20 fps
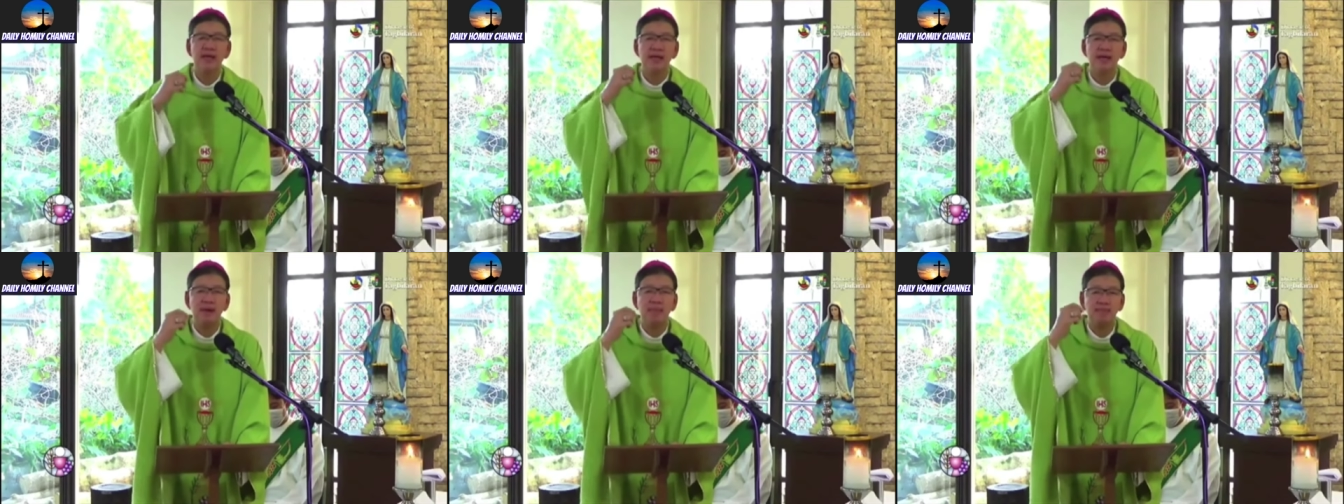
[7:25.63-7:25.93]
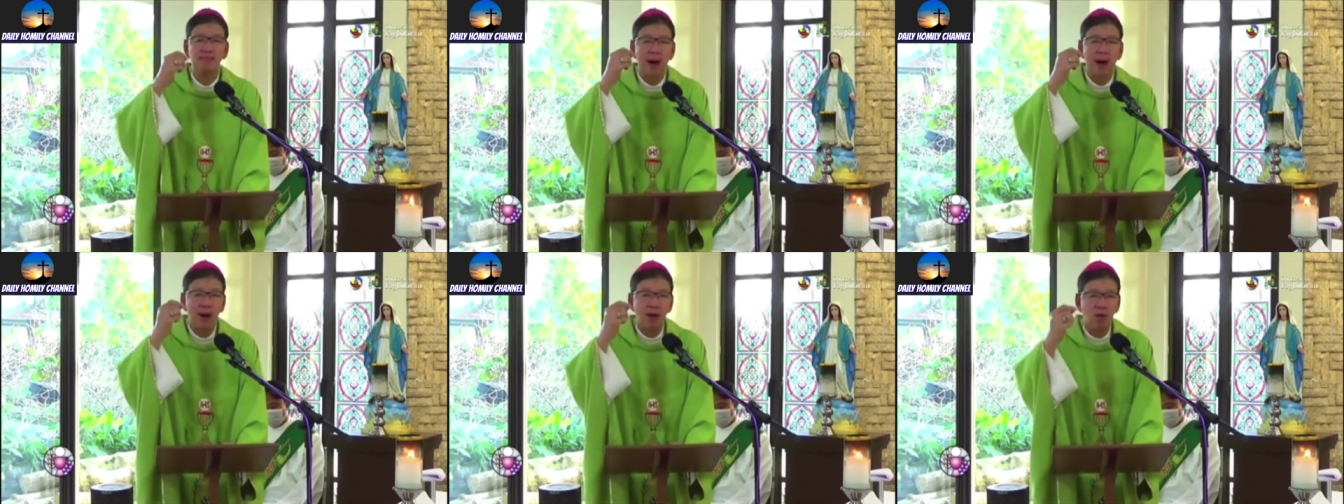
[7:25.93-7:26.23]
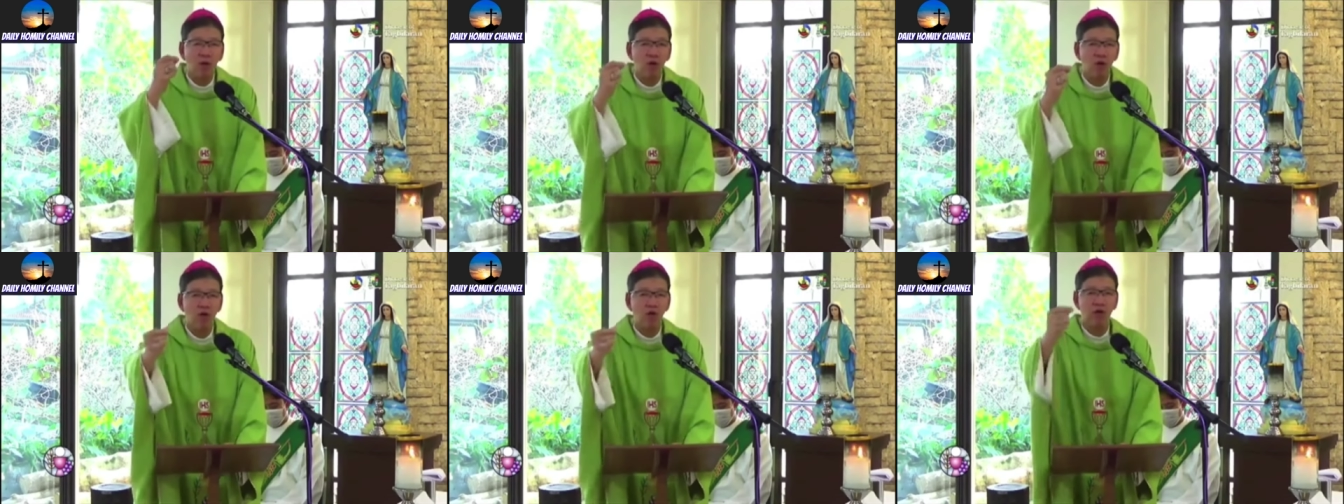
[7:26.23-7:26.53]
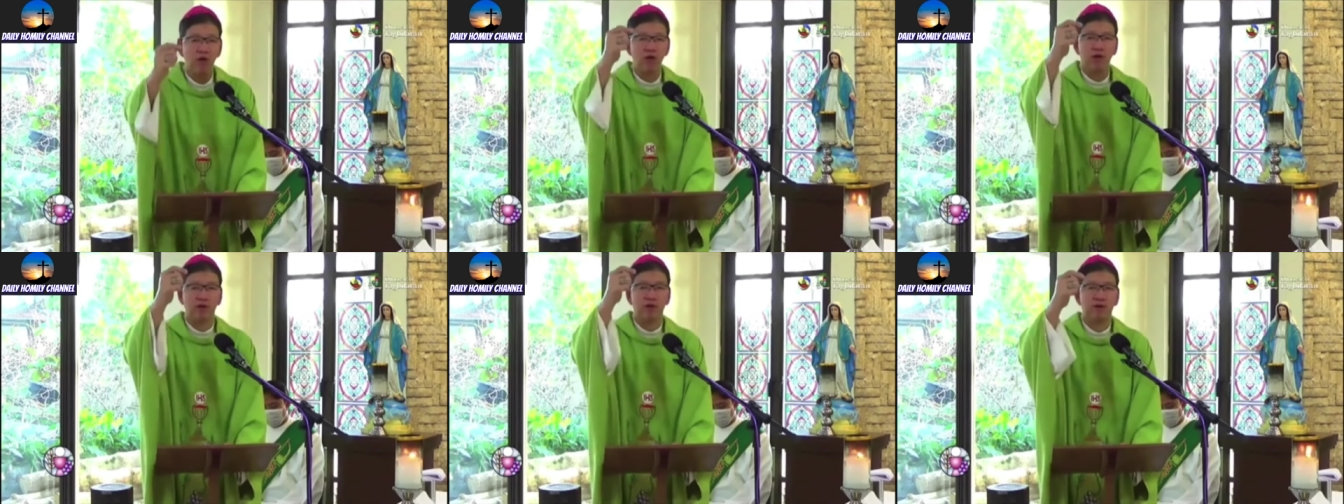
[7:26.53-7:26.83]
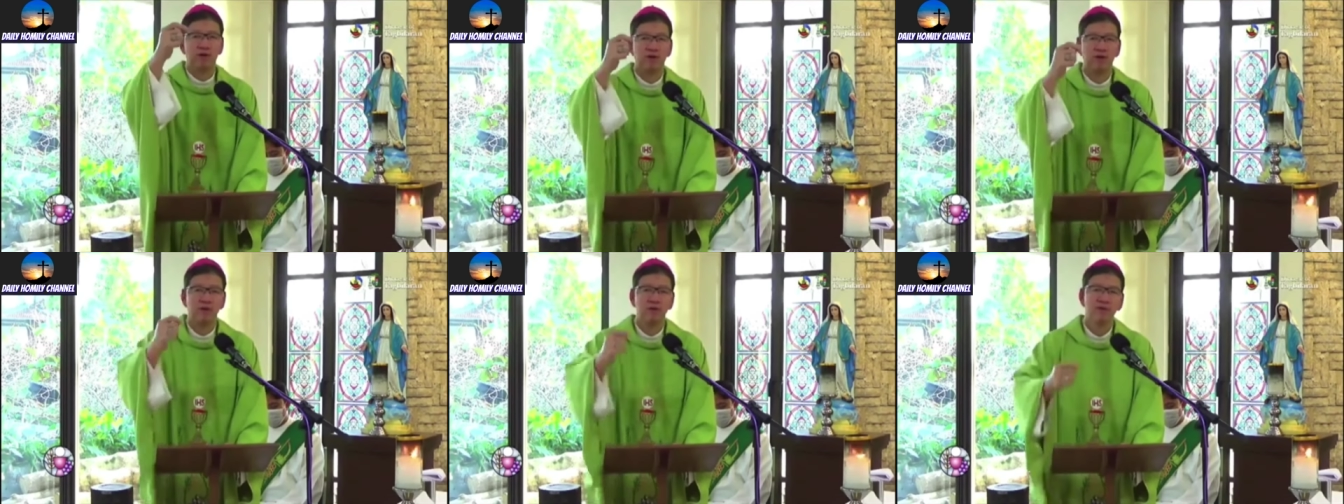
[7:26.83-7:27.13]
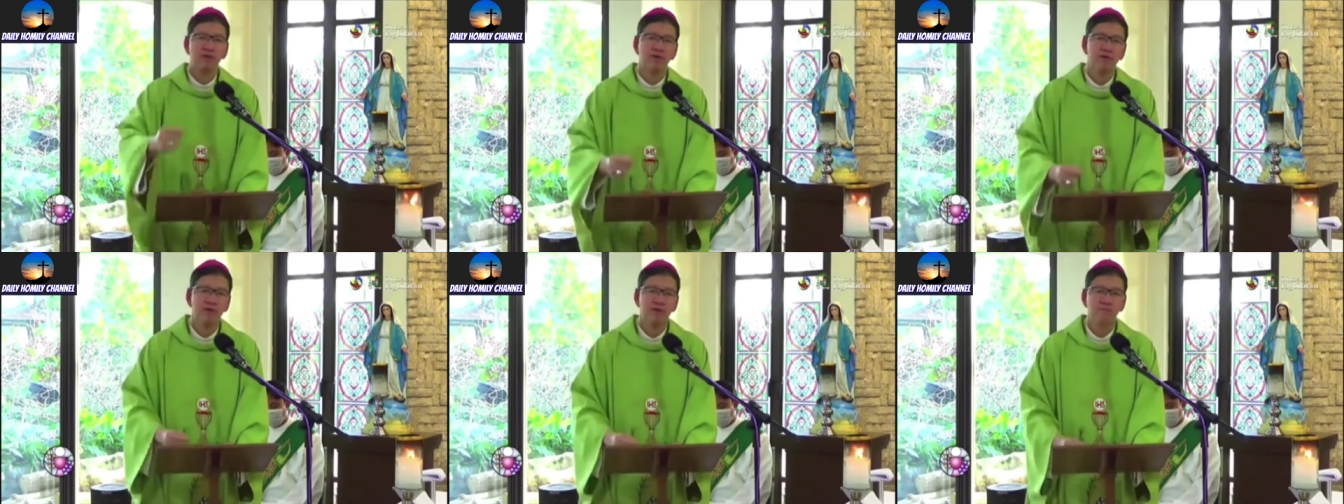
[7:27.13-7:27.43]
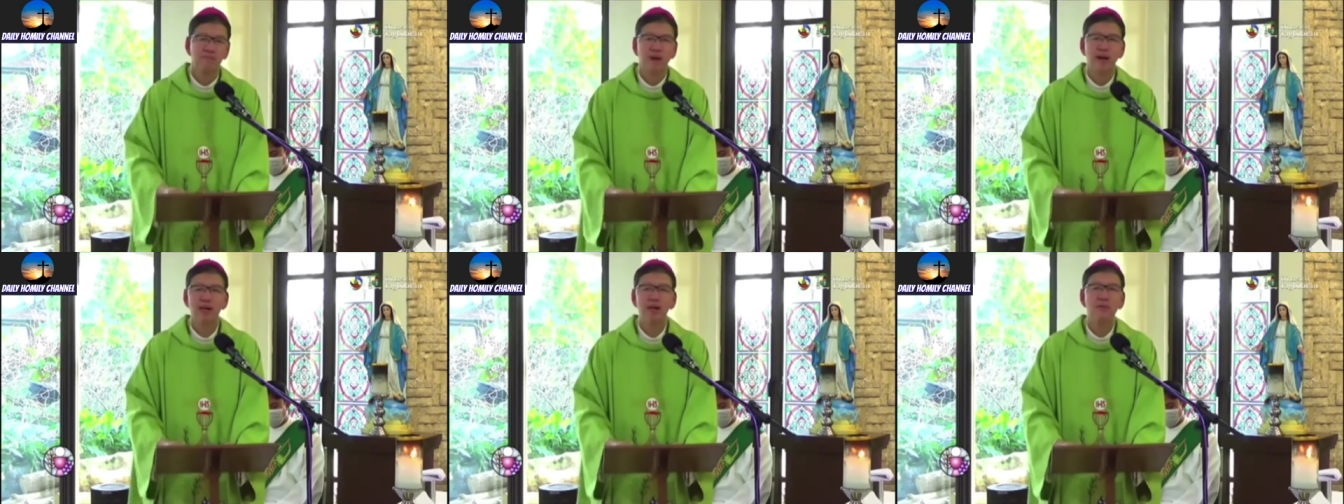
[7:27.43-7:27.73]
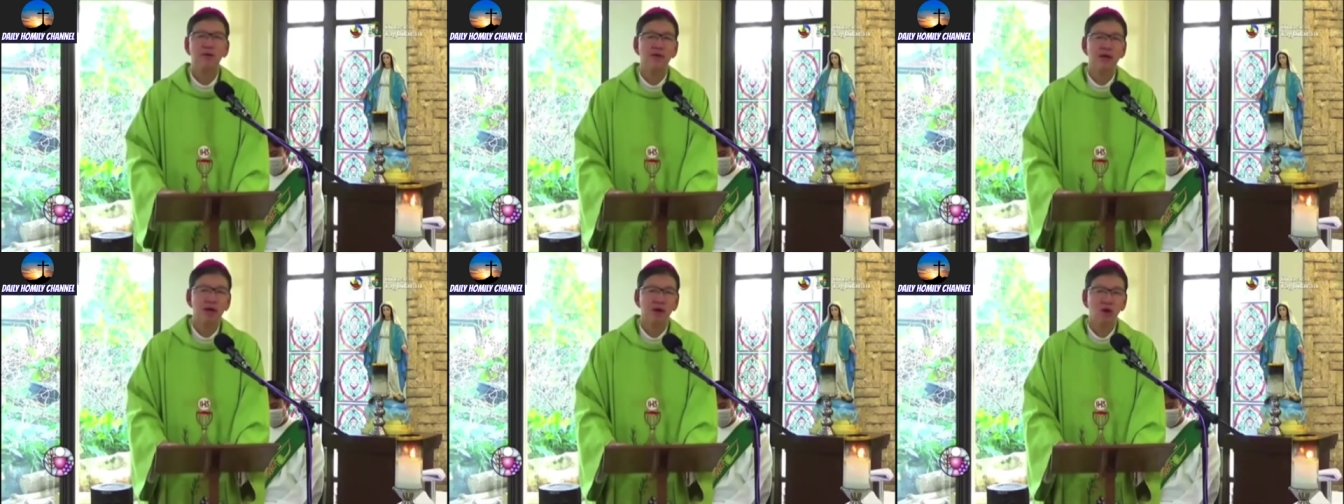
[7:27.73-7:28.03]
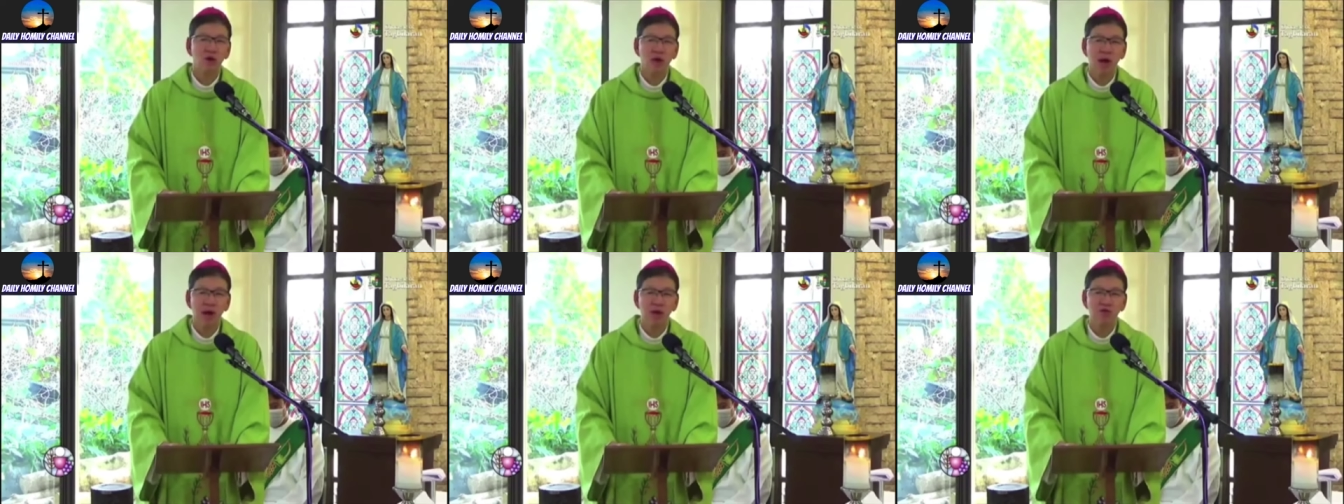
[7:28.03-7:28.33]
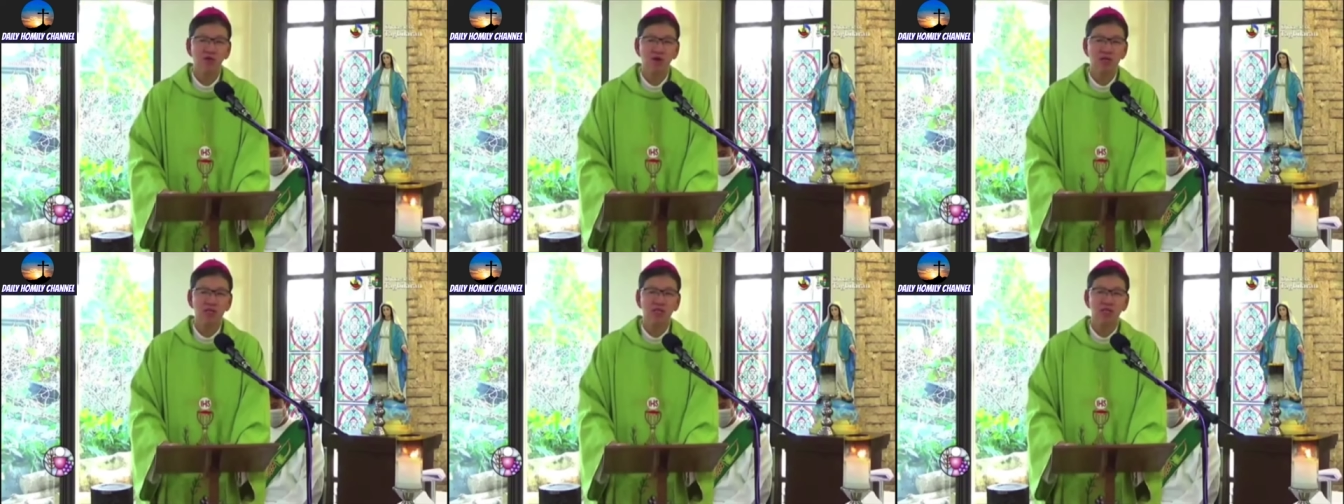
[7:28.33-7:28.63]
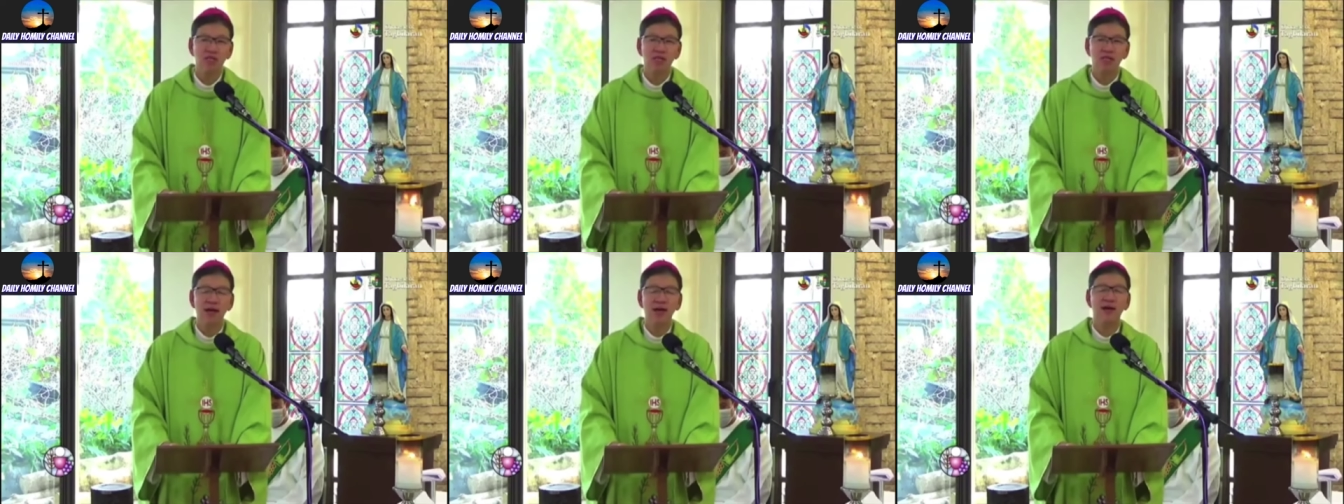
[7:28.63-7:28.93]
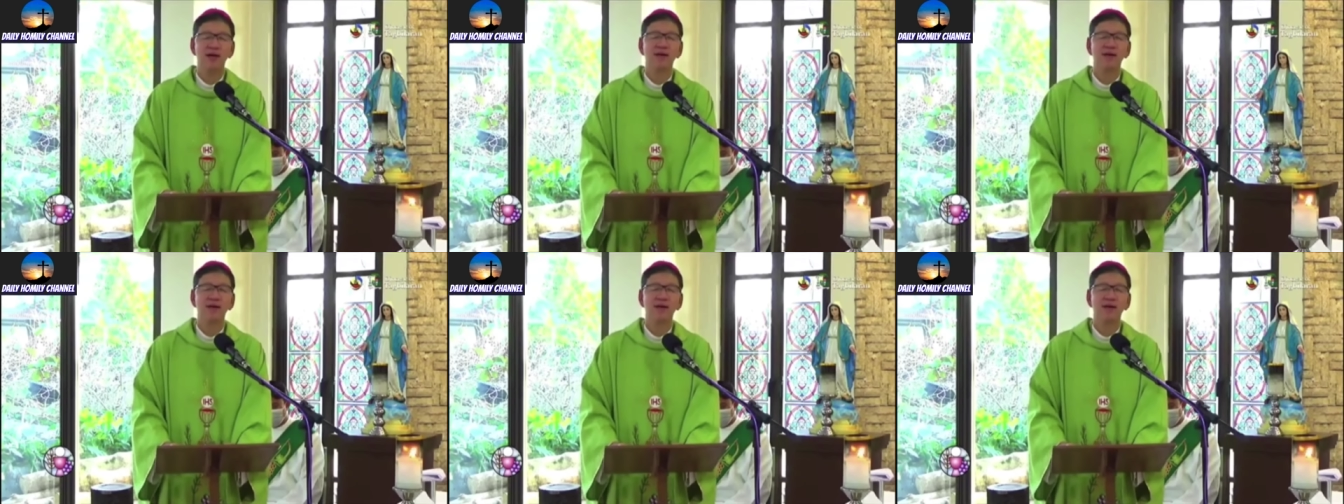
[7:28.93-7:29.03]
ipaon para makakuha og isda.